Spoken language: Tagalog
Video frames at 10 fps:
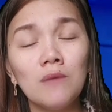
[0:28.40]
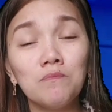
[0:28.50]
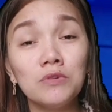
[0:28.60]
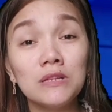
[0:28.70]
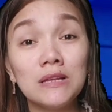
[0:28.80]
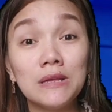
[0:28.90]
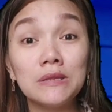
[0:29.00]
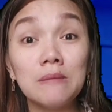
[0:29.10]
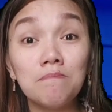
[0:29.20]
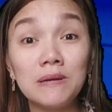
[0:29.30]
lang po sila ng
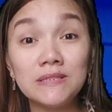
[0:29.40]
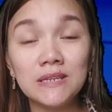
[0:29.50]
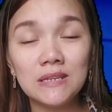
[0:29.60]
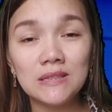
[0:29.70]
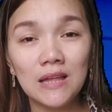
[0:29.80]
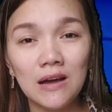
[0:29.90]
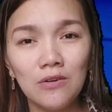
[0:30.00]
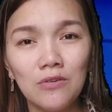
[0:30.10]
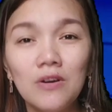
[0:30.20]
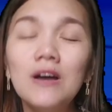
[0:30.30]
simpatya ng
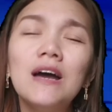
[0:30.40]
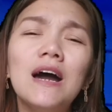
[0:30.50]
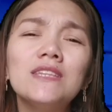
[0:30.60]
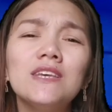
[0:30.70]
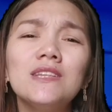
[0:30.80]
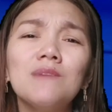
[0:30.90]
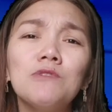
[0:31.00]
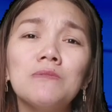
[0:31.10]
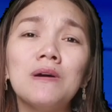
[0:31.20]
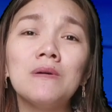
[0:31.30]
tao. At yan nga
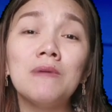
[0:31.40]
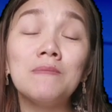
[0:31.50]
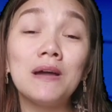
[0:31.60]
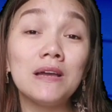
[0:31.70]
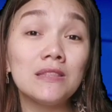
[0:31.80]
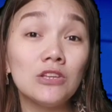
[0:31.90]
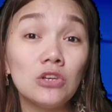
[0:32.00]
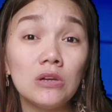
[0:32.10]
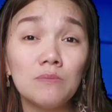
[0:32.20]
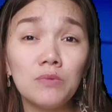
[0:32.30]
po na mga kababayan makikita
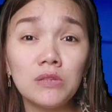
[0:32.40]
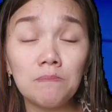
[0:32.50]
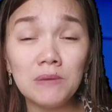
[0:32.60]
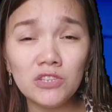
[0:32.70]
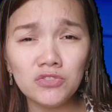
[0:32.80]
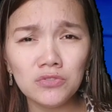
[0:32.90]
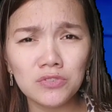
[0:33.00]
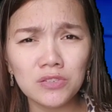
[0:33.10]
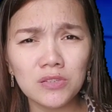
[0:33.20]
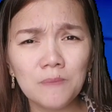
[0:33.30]
nyo lang po sa
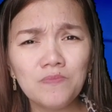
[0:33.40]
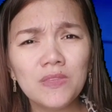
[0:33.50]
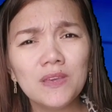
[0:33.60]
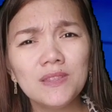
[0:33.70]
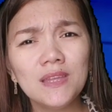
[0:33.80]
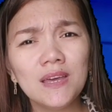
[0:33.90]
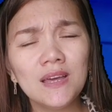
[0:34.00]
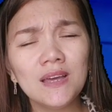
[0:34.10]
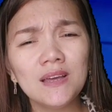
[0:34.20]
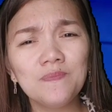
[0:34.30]
pictures na
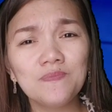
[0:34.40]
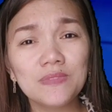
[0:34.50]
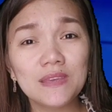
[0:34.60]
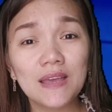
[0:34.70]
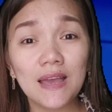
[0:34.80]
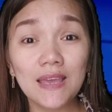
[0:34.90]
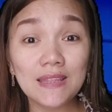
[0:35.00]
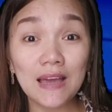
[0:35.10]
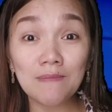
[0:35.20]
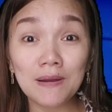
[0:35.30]

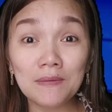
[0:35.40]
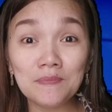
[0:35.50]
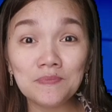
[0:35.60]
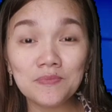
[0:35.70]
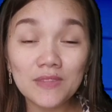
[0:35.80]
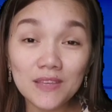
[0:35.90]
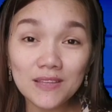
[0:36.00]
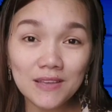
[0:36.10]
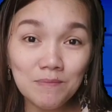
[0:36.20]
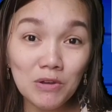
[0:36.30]
ayan habang
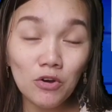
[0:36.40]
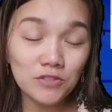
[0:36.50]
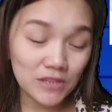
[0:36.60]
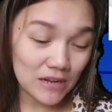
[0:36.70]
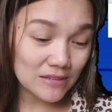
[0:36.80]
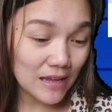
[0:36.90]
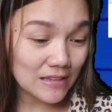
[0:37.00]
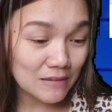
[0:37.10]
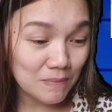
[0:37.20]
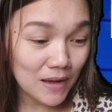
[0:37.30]
ayan, may contract
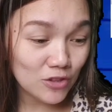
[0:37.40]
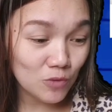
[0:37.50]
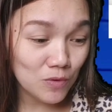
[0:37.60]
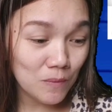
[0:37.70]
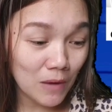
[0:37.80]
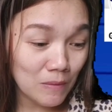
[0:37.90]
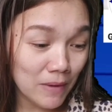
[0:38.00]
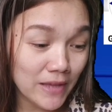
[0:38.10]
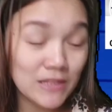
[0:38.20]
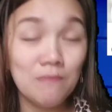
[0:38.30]
signing pa nga daw po mga
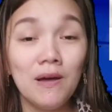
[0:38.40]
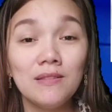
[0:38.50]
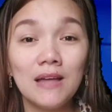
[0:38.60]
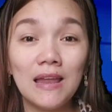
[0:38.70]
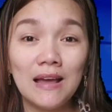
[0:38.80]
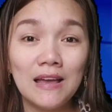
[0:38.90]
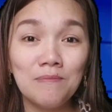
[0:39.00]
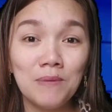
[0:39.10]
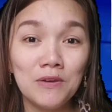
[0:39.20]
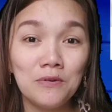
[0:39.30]
kababayan, di ba?
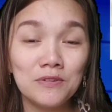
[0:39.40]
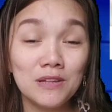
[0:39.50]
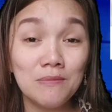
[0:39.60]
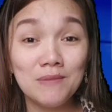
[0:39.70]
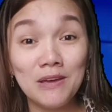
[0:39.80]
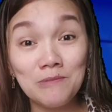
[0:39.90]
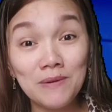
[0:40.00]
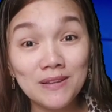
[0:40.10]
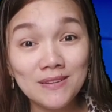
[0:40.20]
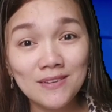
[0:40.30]
Nakalagay pa yung sa may meron
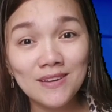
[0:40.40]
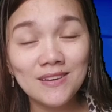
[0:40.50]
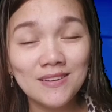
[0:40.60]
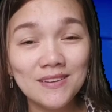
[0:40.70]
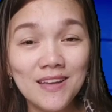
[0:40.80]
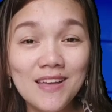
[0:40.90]
pang ah,